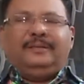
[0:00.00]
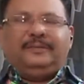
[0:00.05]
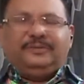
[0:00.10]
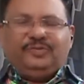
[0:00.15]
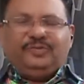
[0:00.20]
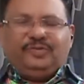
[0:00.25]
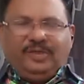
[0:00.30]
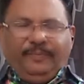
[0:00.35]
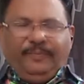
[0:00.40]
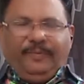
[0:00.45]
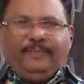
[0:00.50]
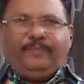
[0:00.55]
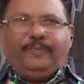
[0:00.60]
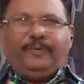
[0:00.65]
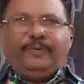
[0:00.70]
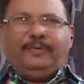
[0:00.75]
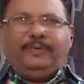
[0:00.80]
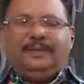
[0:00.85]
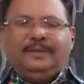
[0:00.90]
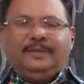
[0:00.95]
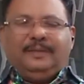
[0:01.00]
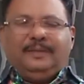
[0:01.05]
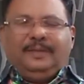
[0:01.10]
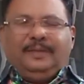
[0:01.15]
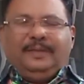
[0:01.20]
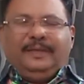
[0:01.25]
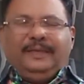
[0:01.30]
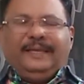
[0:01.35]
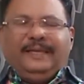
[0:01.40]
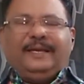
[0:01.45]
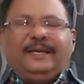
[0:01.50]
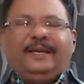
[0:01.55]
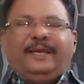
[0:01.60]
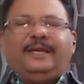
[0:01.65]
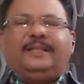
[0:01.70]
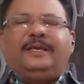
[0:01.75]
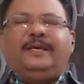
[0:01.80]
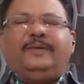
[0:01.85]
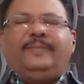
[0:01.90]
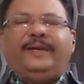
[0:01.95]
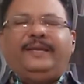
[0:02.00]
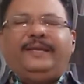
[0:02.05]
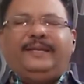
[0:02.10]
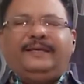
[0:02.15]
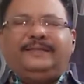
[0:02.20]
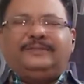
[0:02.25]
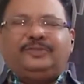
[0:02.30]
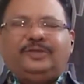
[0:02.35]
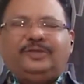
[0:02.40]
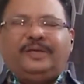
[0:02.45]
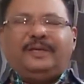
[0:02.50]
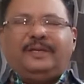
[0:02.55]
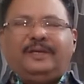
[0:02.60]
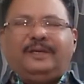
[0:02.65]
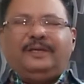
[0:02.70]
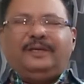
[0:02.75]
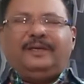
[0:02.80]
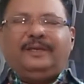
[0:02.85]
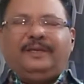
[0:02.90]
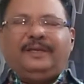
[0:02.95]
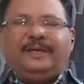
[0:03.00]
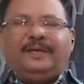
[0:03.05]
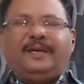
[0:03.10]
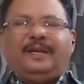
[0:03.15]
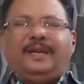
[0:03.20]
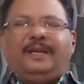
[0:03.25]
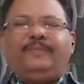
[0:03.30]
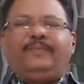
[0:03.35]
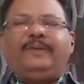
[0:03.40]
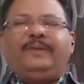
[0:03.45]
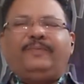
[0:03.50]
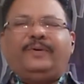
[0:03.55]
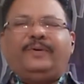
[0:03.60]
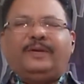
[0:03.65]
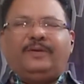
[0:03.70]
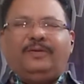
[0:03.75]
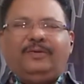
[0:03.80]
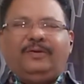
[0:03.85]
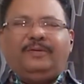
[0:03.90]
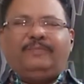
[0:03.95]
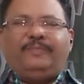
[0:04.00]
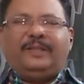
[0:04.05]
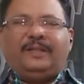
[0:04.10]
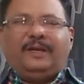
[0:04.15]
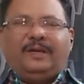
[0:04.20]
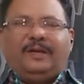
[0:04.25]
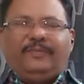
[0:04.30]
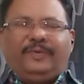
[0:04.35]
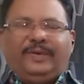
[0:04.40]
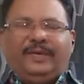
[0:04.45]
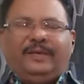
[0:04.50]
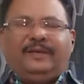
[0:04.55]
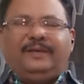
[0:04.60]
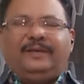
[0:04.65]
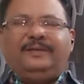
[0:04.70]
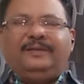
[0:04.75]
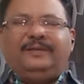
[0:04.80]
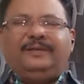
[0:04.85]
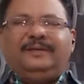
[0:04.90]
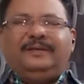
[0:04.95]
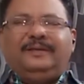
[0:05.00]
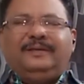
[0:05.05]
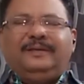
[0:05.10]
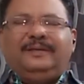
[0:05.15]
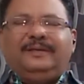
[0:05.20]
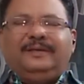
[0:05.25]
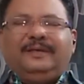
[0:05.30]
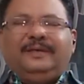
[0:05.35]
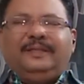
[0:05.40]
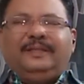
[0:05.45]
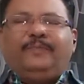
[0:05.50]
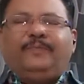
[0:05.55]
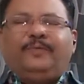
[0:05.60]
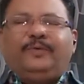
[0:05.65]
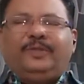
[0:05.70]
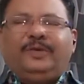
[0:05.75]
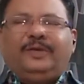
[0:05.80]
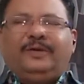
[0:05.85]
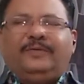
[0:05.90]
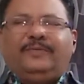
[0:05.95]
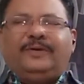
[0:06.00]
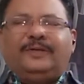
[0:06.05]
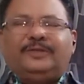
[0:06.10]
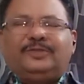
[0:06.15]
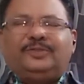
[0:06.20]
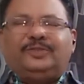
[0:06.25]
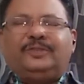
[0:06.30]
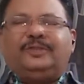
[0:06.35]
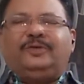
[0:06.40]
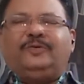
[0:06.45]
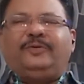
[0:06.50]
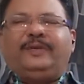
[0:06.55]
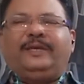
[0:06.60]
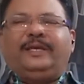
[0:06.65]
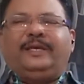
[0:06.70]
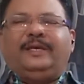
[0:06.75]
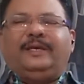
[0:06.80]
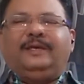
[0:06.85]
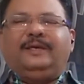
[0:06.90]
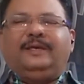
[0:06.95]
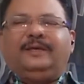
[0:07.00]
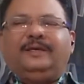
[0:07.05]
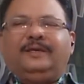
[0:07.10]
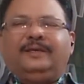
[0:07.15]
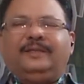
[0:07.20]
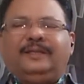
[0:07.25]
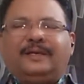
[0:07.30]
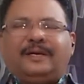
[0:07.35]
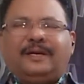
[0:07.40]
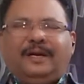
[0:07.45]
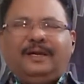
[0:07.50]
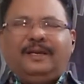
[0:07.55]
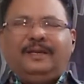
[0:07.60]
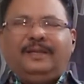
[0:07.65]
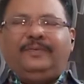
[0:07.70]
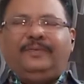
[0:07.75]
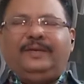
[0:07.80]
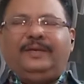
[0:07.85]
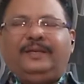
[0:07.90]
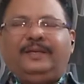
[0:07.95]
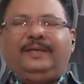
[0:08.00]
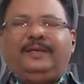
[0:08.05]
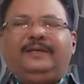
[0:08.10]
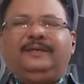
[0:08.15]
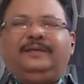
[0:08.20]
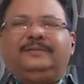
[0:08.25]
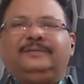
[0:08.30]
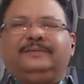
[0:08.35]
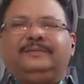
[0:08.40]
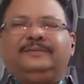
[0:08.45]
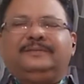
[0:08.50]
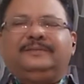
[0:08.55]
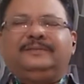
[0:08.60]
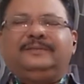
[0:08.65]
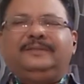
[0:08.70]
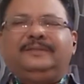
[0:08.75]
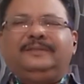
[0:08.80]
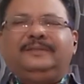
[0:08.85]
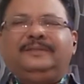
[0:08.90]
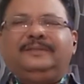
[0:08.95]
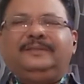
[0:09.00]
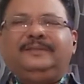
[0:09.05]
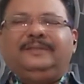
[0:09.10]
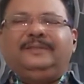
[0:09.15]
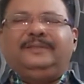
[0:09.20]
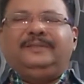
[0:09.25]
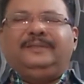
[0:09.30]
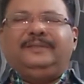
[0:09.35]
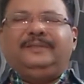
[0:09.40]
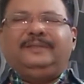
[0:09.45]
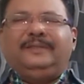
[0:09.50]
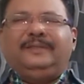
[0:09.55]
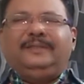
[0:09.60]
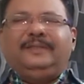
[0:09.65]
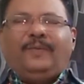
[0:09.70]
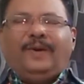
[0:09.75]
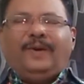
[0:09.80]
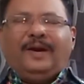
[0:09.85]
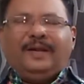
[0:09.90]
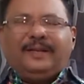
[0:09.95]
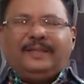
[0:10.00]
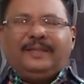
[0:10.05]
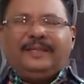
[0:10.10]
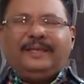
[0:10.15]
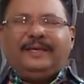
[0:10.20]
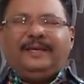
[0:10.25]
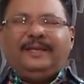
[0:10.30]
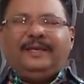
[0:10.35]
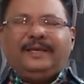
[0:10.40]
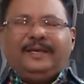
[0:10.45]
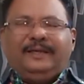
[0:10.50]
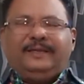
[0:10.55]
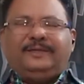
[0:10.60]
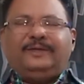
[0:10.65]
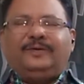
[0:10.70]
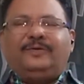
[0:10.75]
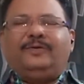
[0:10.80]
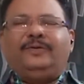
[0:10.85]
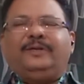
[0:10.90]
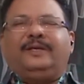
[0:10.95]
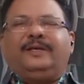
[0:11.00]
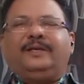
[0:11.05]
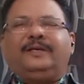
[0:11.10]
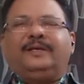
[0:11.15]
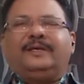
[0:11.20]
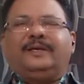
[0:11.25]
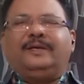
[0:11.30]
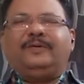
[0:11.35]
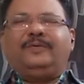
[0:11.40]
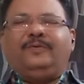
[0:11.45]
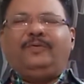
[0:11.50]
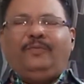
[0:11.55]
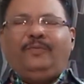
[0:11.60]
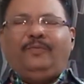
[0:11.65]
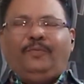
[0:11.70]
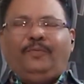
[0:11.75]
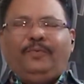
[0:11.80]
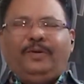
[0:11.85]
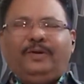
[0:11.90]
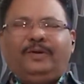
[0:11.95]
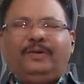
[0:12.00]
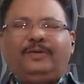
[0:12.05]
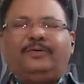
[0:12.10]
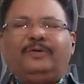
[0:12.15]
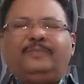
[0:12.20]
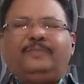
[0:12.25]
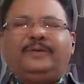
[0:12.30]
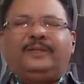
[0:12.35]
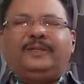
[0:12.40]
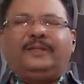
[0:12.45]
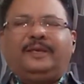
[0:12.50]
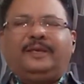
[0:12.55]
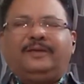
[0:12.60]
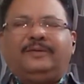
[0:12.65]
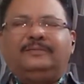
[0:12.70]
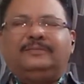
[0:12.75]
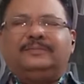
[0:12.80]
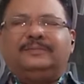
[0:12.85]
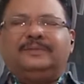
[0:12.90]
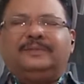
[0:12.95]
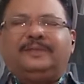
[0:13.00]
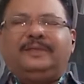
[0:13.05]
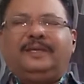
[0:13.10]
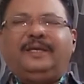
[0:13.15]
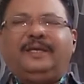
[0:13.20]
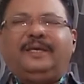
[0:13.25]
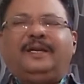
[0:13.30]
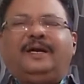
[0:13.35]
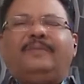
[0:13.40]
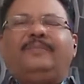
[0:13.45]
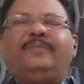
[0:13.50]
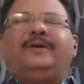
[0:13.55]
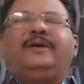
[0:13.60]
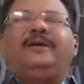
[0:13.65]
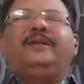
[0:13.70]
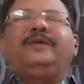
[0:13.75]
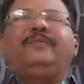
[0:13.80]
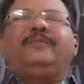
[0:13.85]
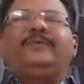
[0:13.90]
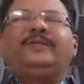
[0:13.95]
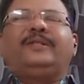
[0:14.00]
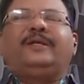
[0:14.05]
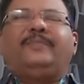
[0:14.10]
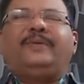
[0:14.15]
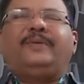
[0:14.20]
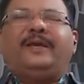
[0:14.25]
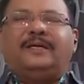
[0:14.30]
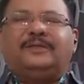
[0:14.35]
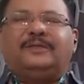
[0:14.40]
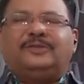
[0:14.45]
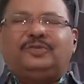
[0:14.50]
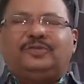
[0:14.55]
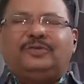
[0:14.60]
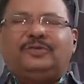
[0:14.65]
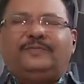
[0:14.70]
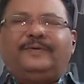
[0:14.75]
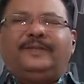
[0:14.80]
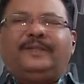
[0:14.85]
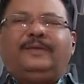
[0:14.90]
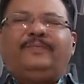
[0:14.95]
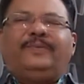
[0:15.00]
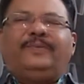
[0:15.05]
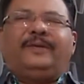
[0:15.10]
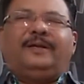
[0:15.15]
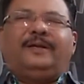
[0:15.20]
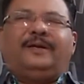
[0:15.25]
செபிப்போம் எங்களை அதிகமாய் நேசிக்கிற எங்கள் அன்பின் பரலோக இந்த புதிய வருஷத்தினுடைய இந்த காலை வேலையில இந்த வார்த்தைகளை கேட்டுக்கொண்டிருக்கிற ஒவ்வொரு குடும்பத்தையும் நீர் அபரிவிதமாய் ஆசிர்வதிப்பீர்